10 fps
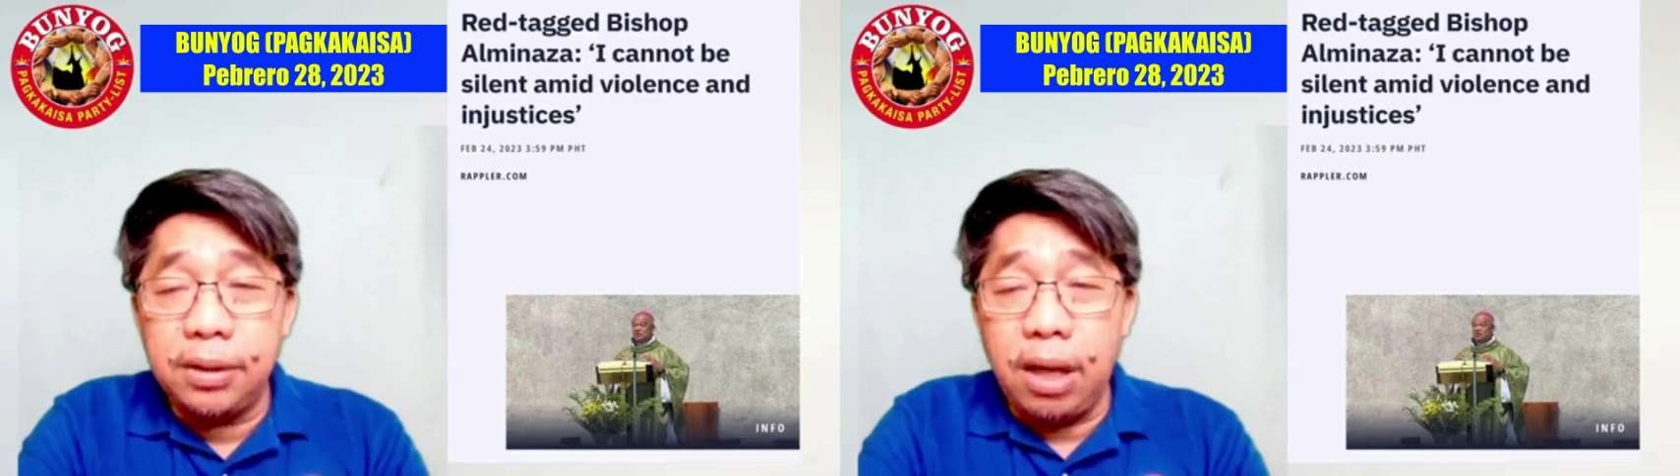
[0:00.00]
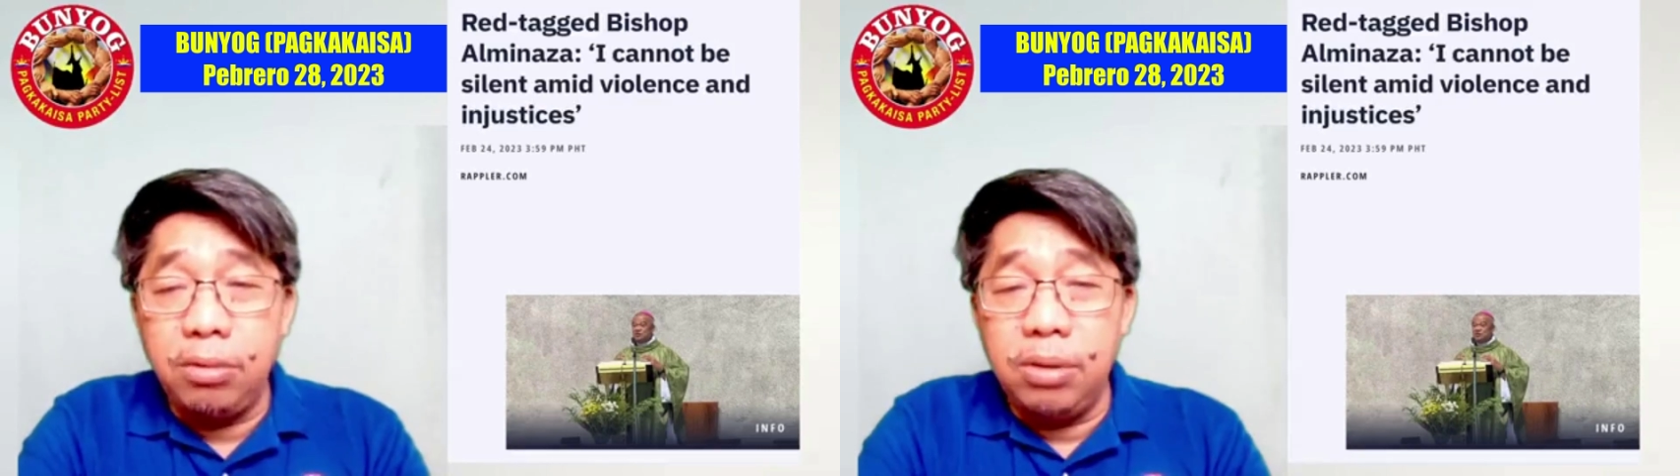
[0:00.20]

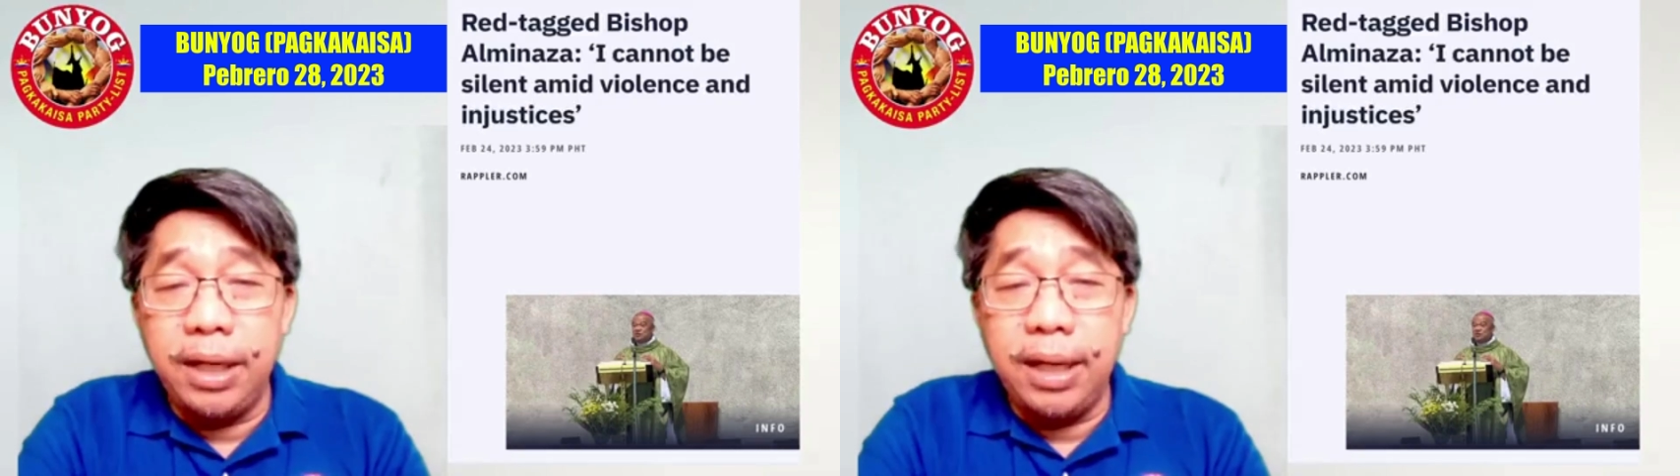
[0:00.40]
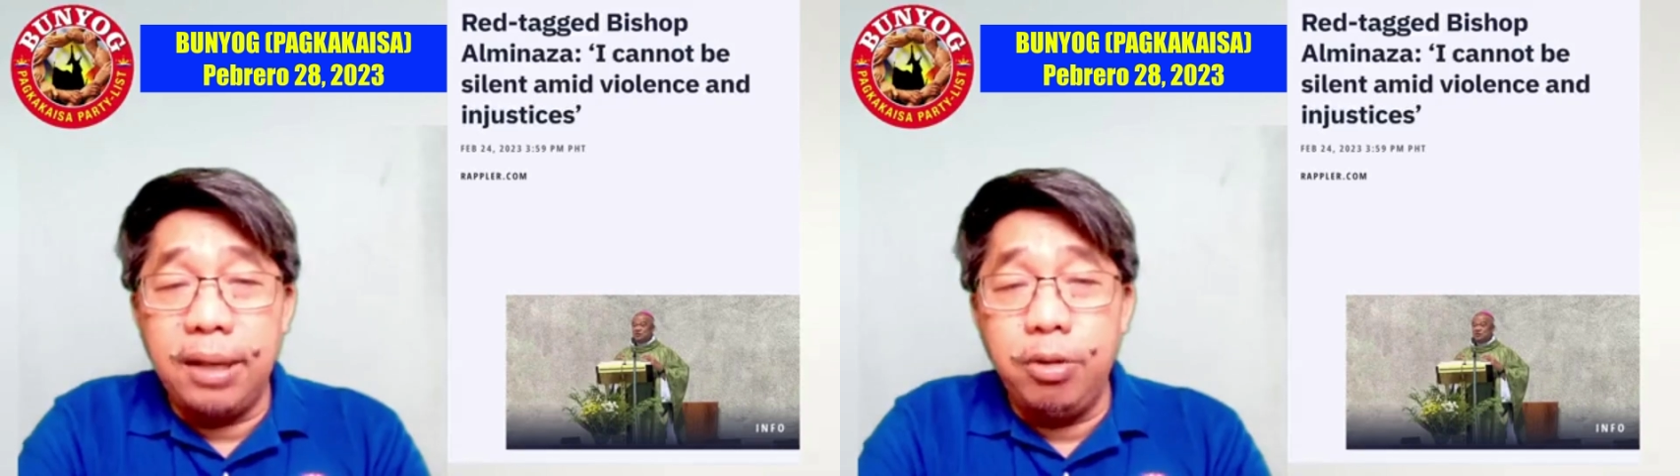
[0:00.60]

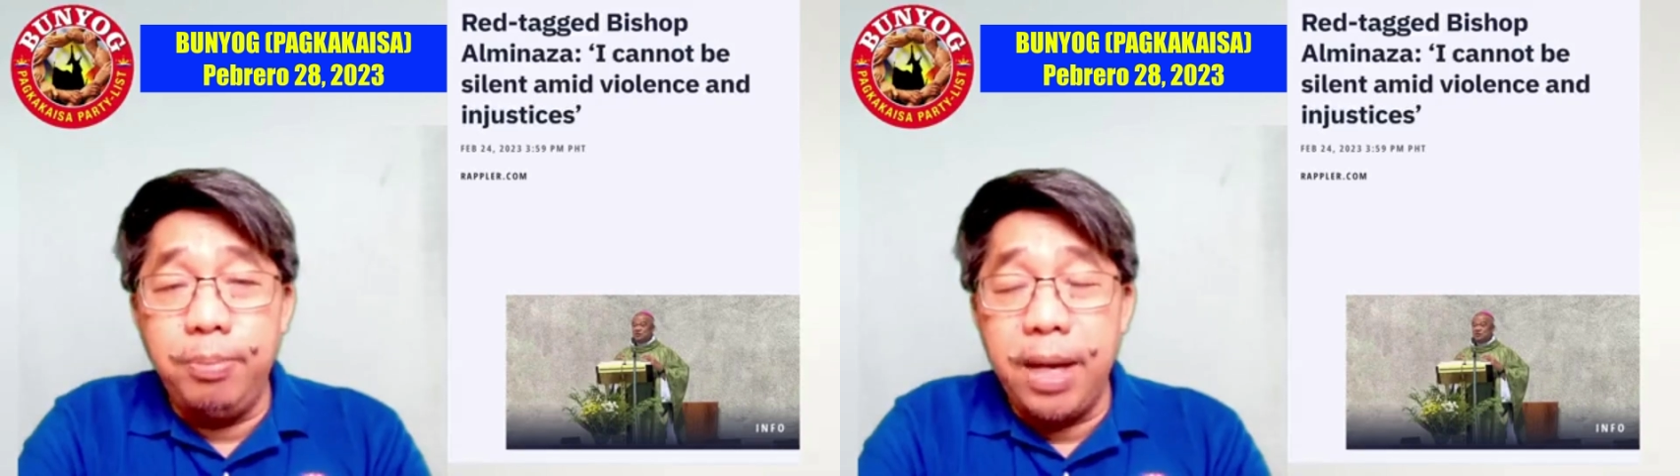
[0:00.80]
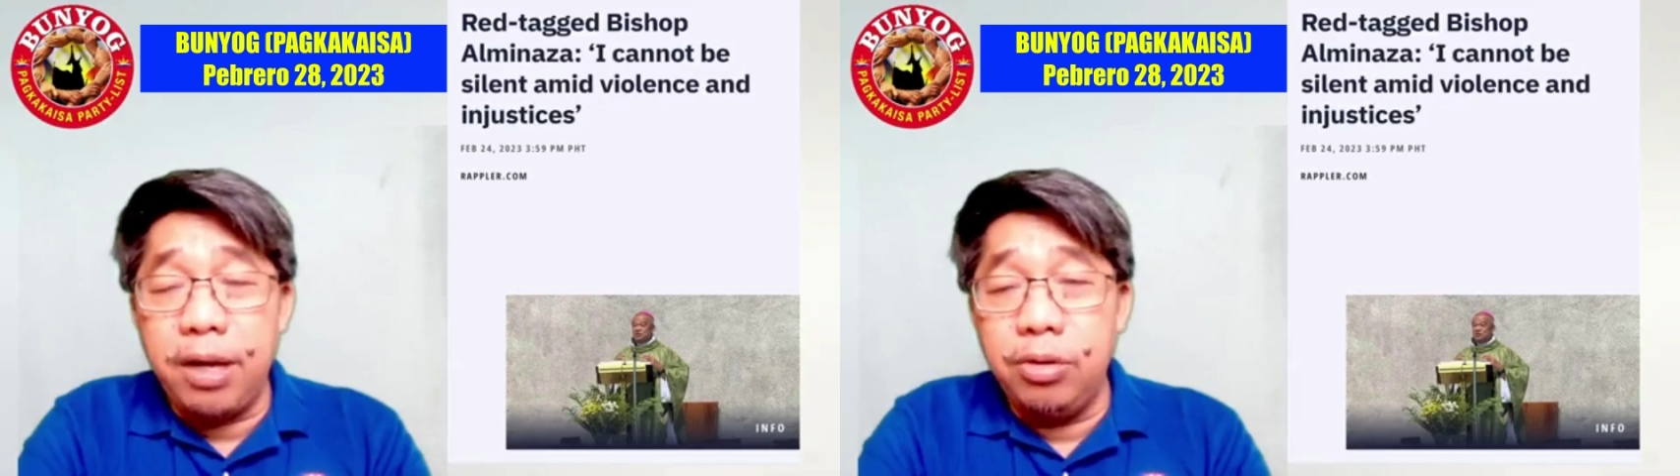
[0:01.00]
tauhan ng
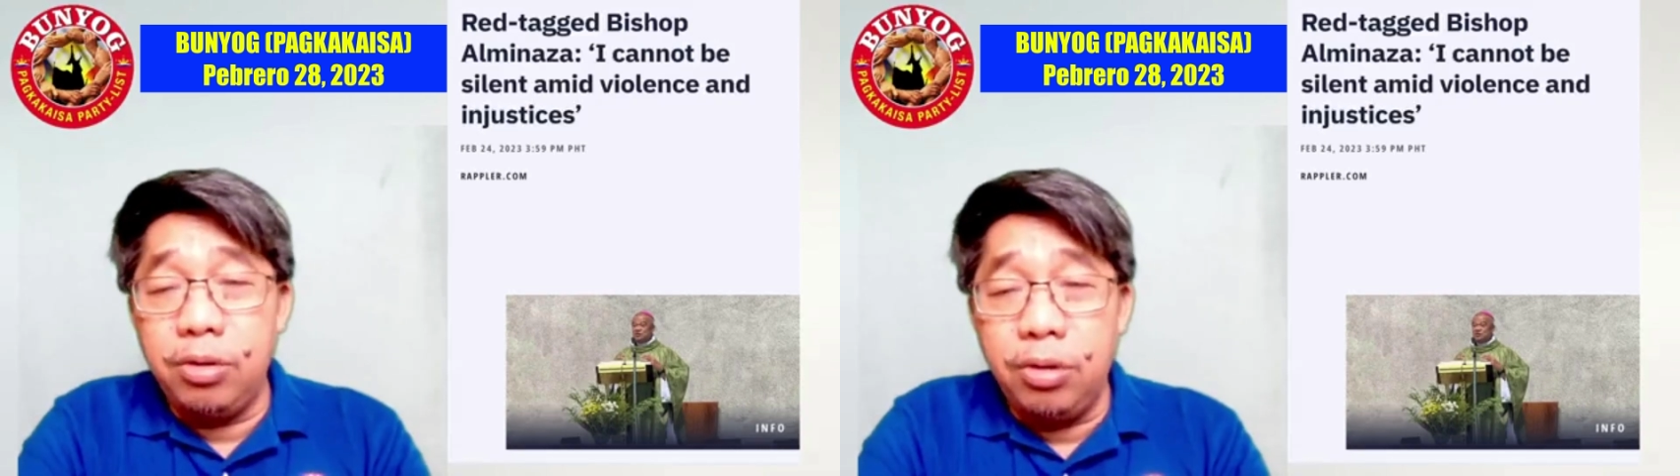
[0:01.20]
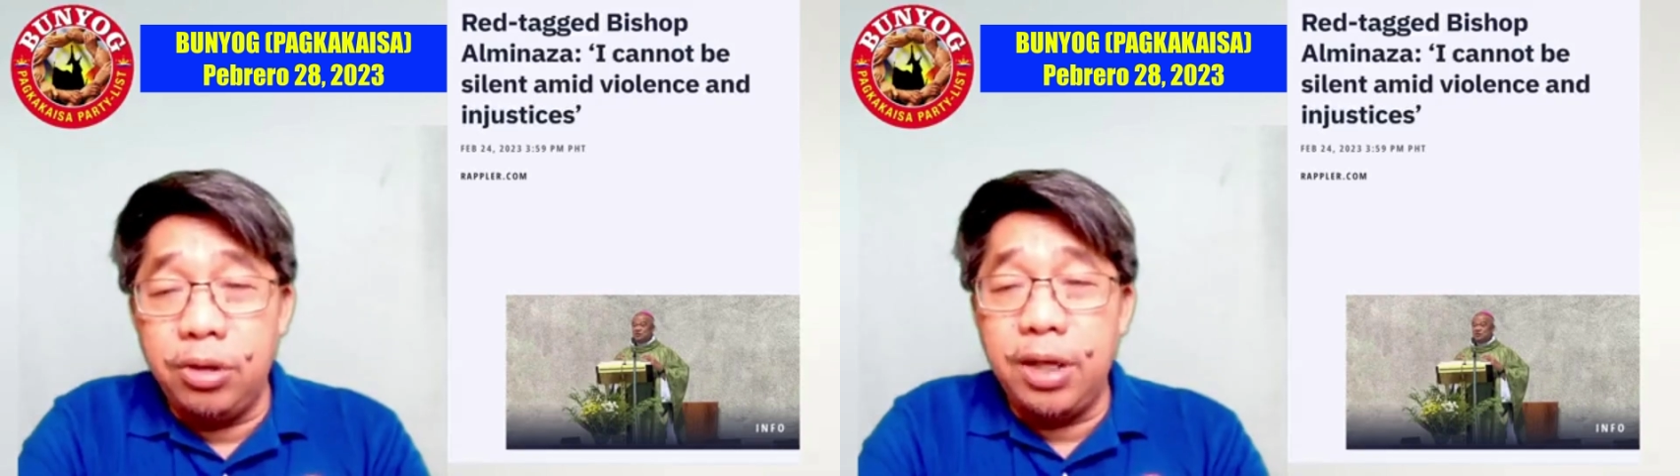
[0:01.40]
gobyerno
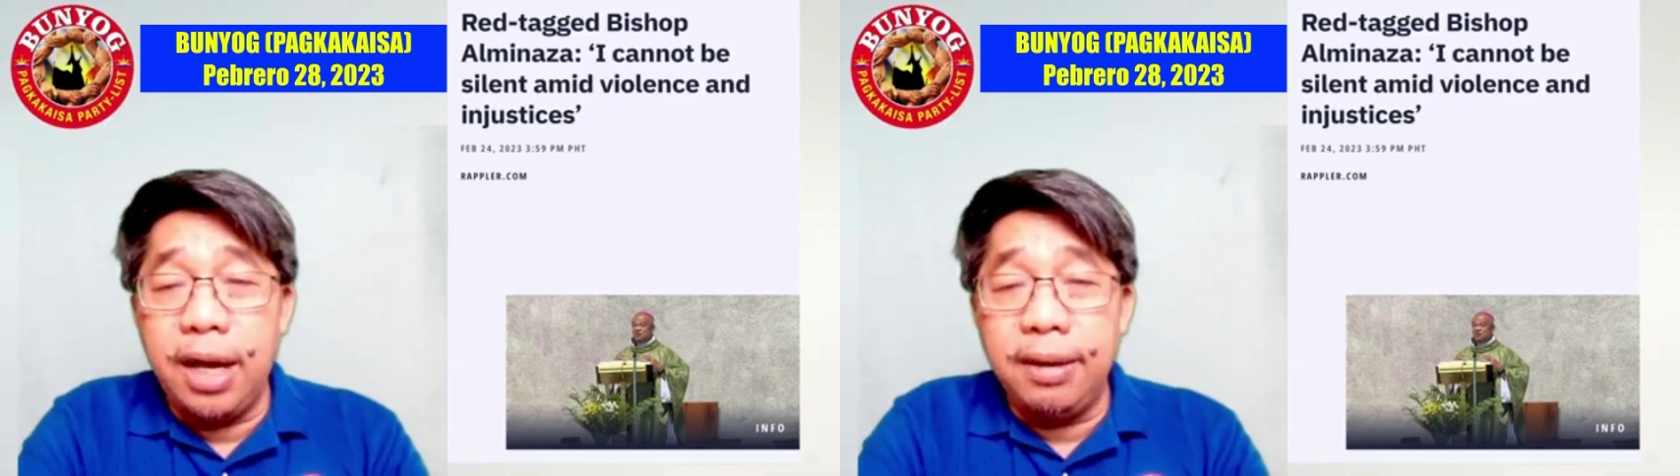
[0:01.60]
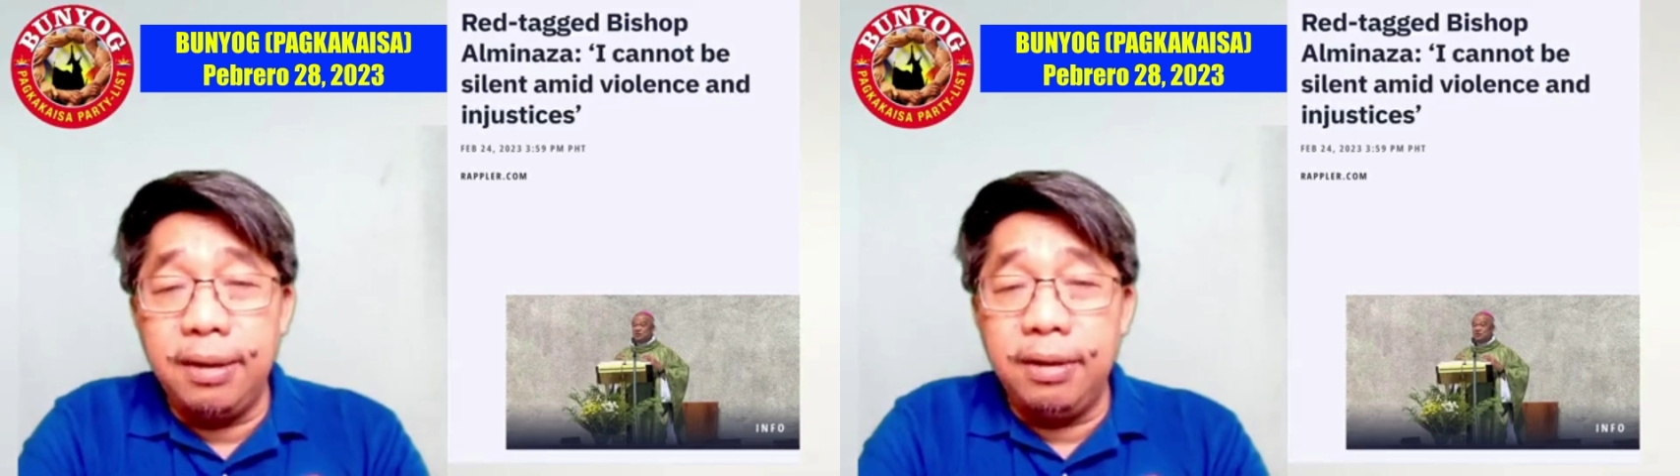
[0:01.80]
noon
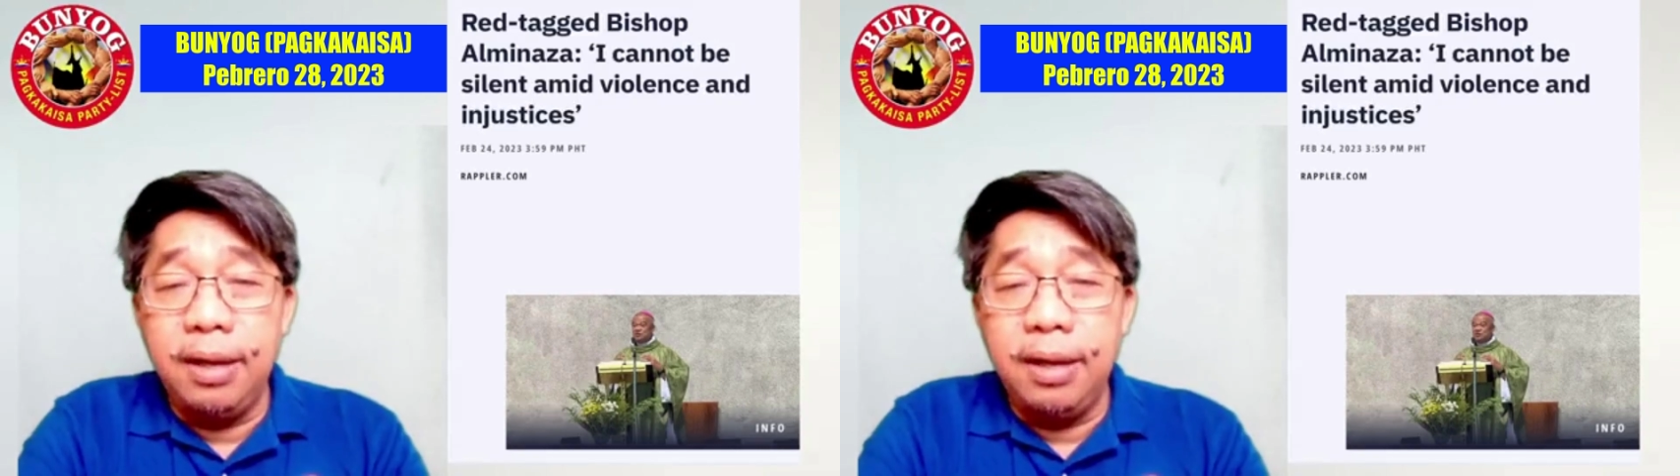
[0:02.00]
ng